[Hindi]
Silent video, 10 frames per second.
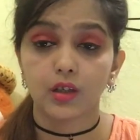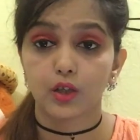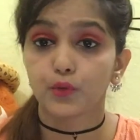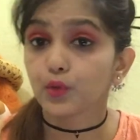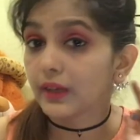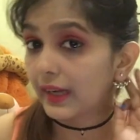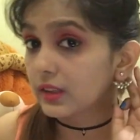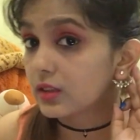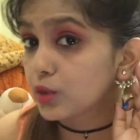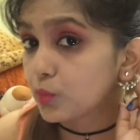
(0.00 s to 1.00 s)
इफ़ यू लाइक
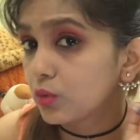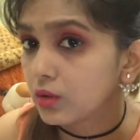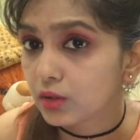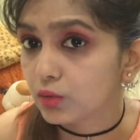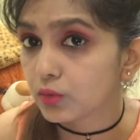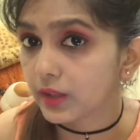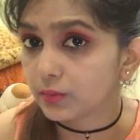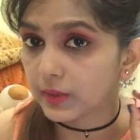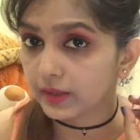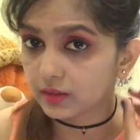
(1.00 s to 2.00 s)
दिस प्रोडक्ट यू कैन
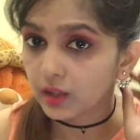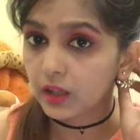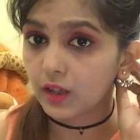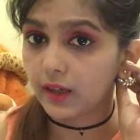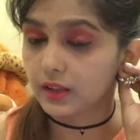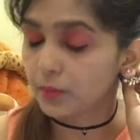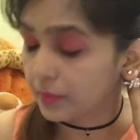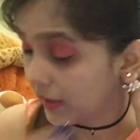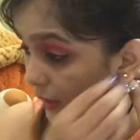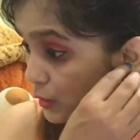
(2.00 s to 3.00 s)
बाय आई थिंक
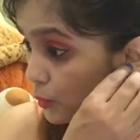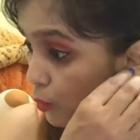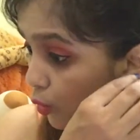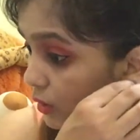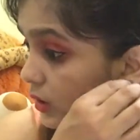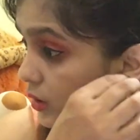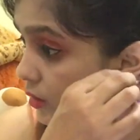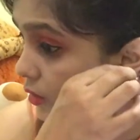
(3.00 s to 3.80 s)
प्राइस भी बहुत ही